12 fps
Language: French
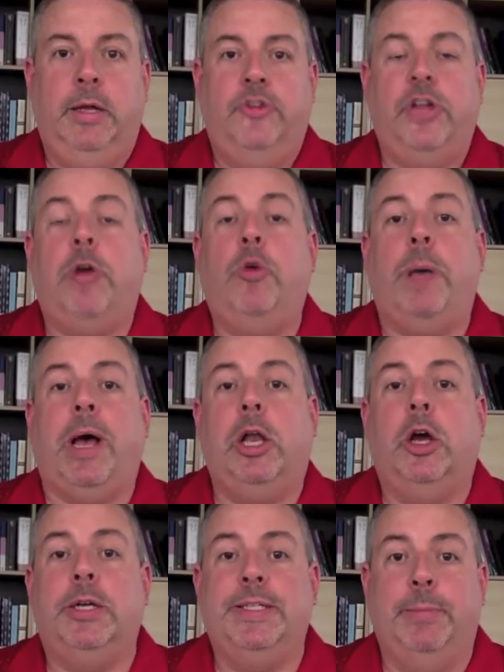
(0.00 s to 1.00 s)
Chaque
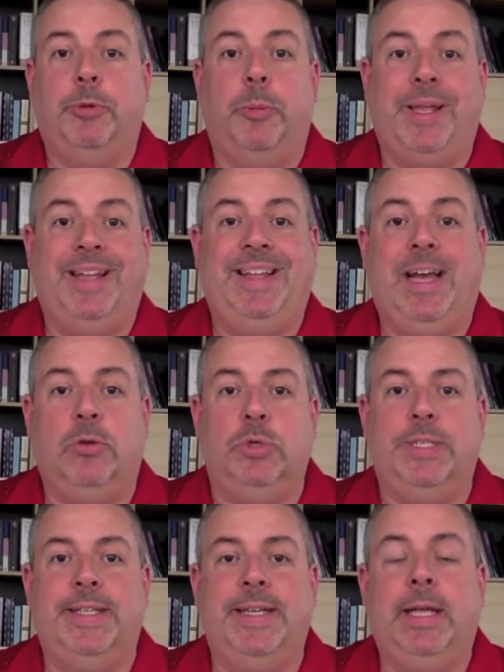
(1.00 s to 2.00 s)
haut-parleur a ses propriétés
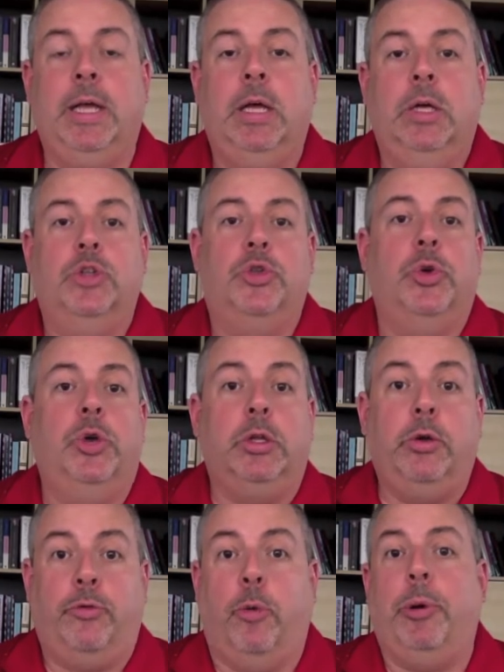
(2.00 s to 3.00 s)
acoustiques, ceux-là
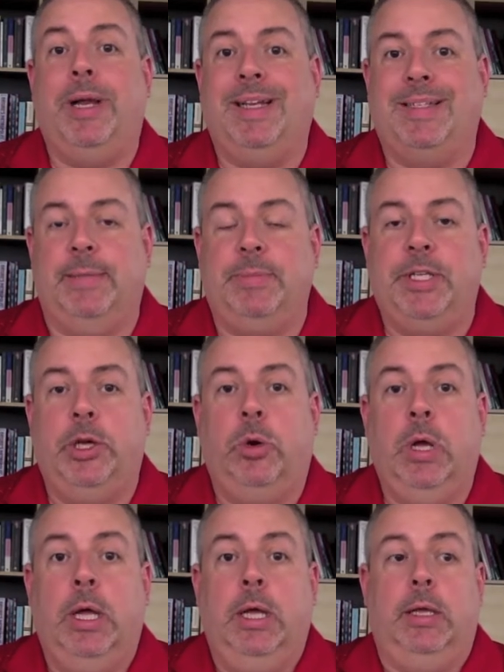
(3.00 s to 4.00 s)
ne font pas l'exception,
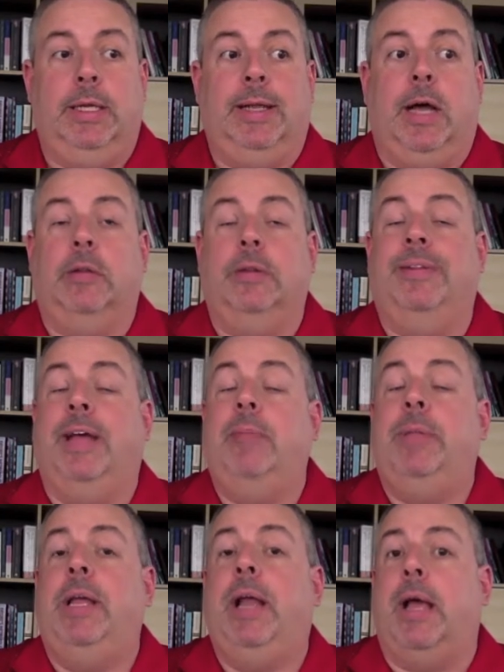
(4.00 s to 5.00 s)
il rentre très
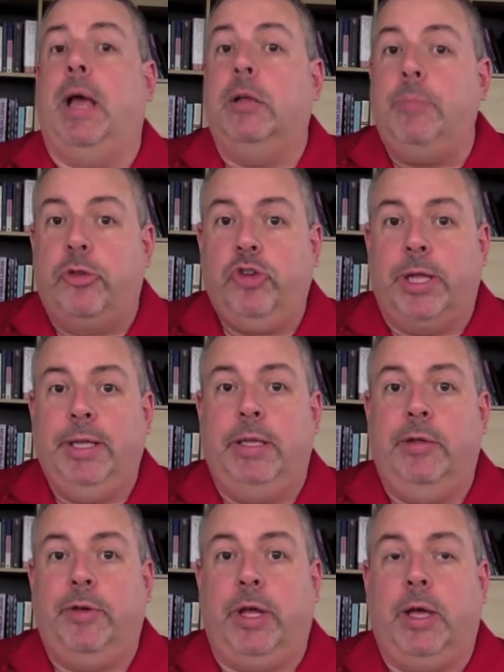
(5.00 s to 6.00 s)
bien la grande majorité
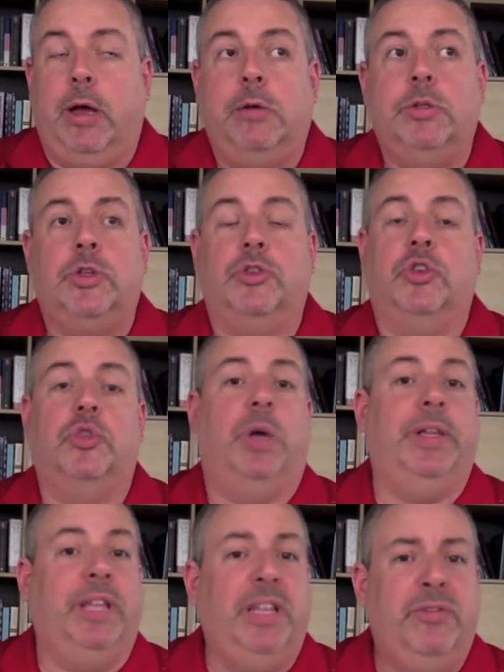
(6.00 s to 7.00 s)
des fréquences, que ce
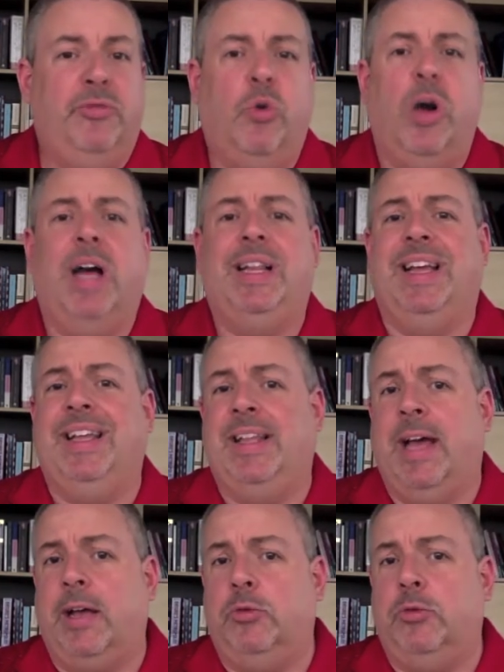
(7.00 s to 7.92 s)
soit des voix, de la guitare